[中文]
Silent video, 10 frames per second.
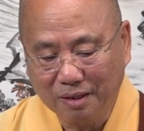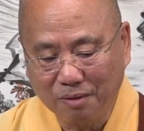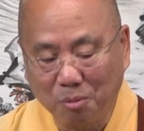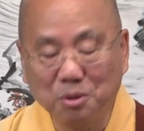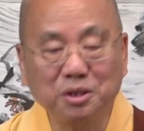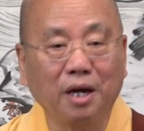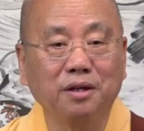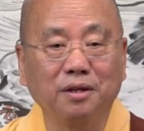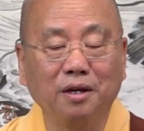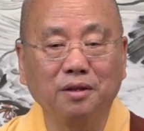我们讲
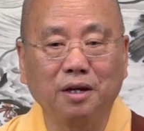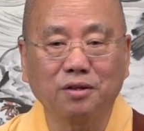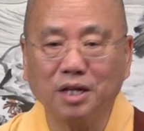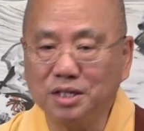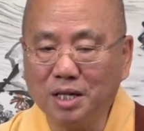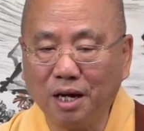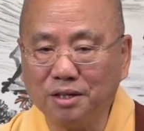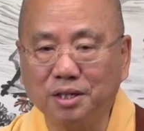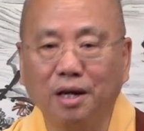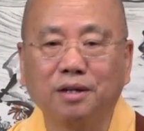一点点，再加
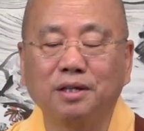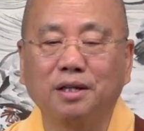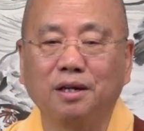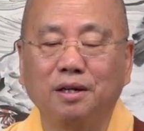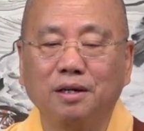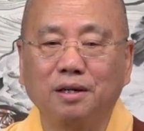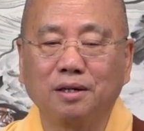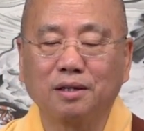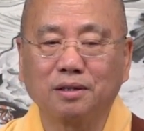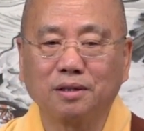强一点，
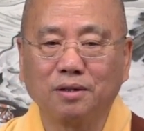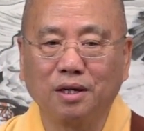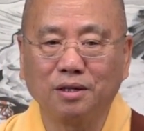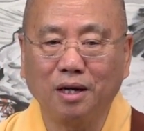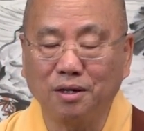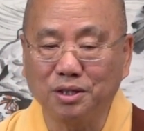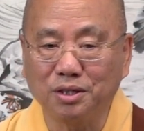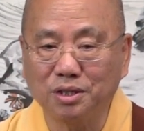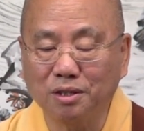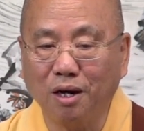啊，让你
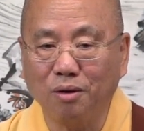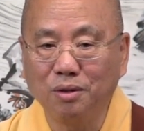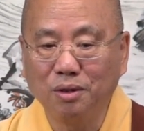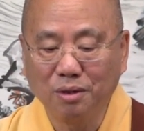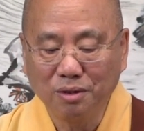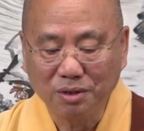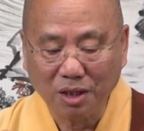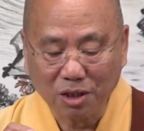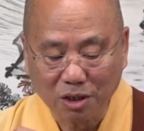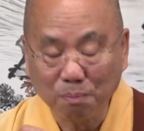知道这
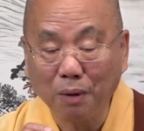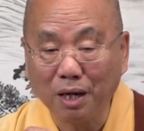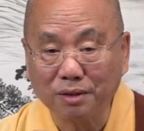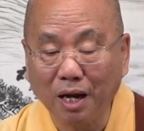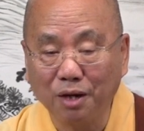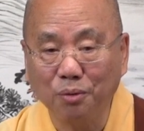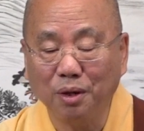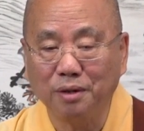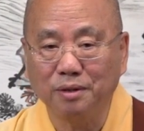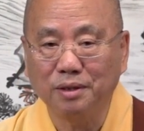十八大
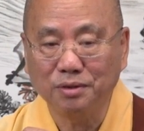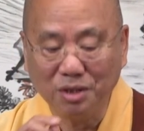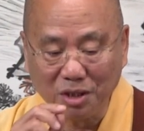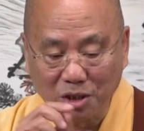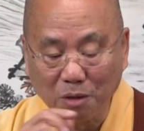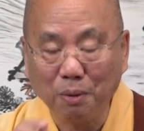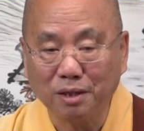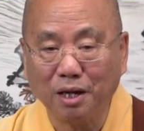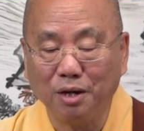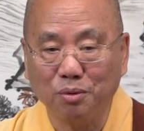愿、第十八
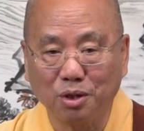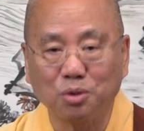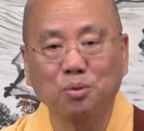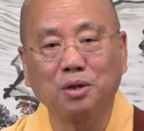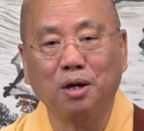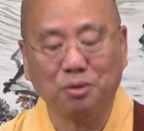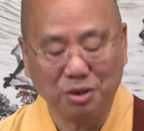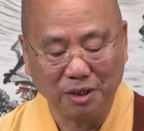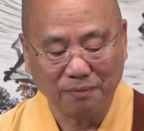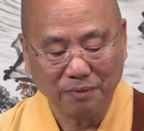大愿的重要
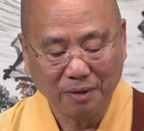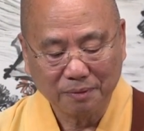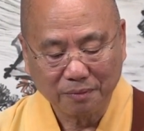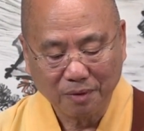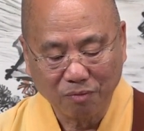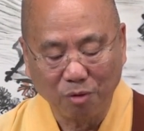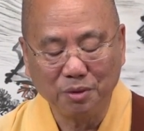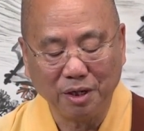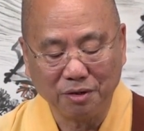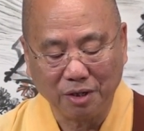性。我们
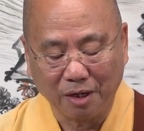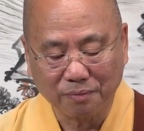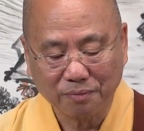这样讲，